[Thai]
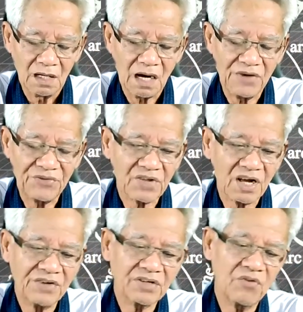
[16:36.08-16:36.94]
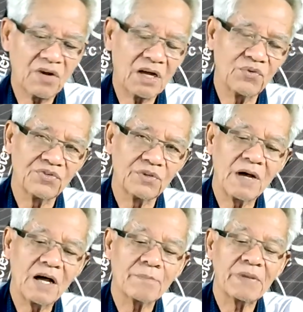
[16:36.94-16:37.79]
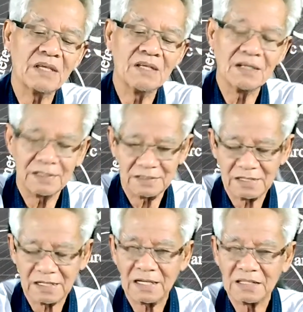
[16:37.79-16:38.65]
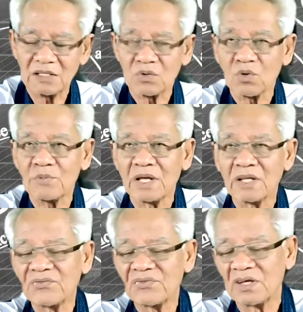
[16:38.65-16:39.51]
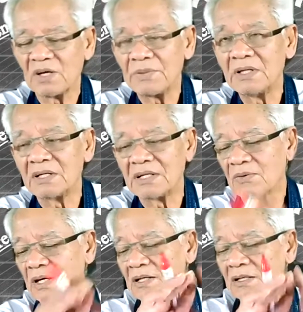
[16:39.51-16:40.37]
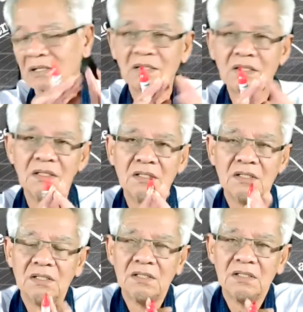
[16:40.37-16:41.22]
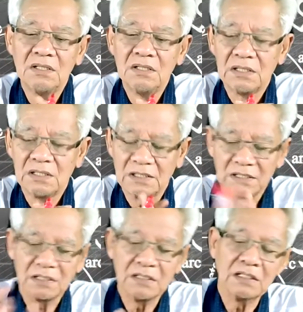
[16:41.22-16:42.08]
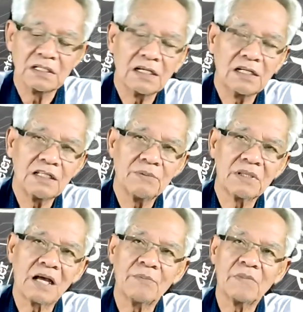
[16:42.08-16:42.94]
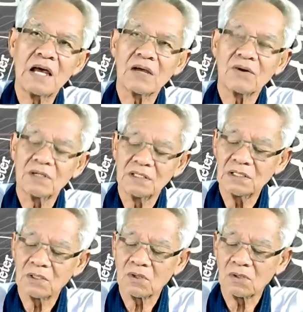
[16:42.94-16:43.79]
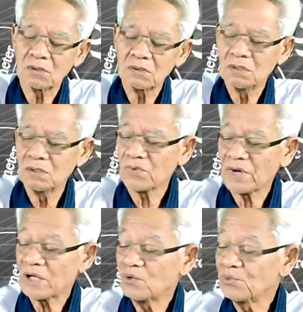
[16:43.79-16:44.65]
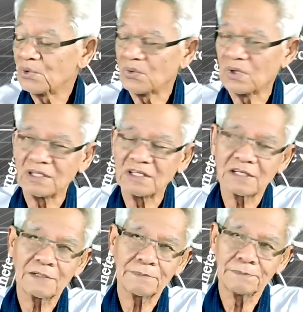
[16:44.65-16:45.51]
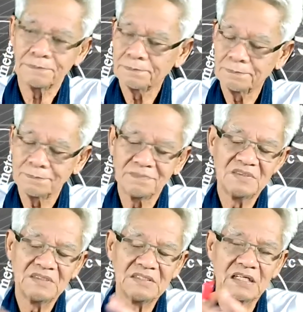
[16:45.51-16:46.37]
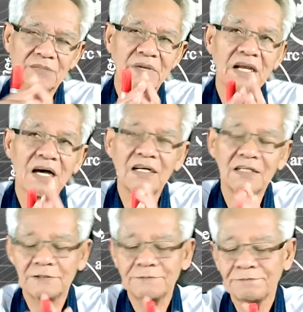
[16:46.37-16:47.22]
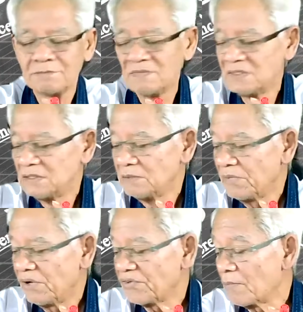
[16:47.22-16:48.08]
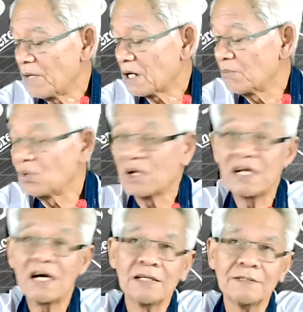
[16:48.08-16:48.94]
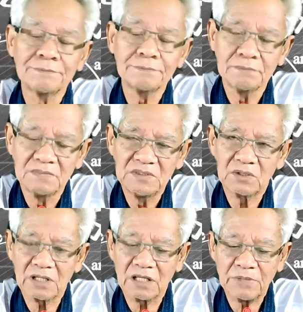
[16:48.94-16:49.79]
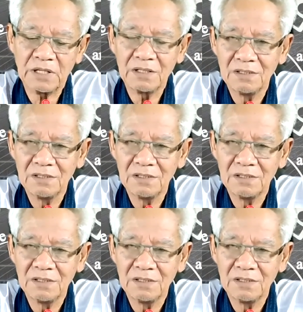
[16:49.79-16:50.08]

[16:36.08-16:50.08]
ไอน์สไตน์ใช้เวลาอยู่ 15 ปีนะฮะในการจะรวมอะไรทั้งสี่ให้เป็นหนึ่งเดียวกัน คือหนึ่งในนั้นที่มันทำมาได้ก็คือเรื่องของแรงโน้มถ่วงนะครับอย่างนั้นไม่ได้เลยไม่สามารถคำนวณได้เข้าไหม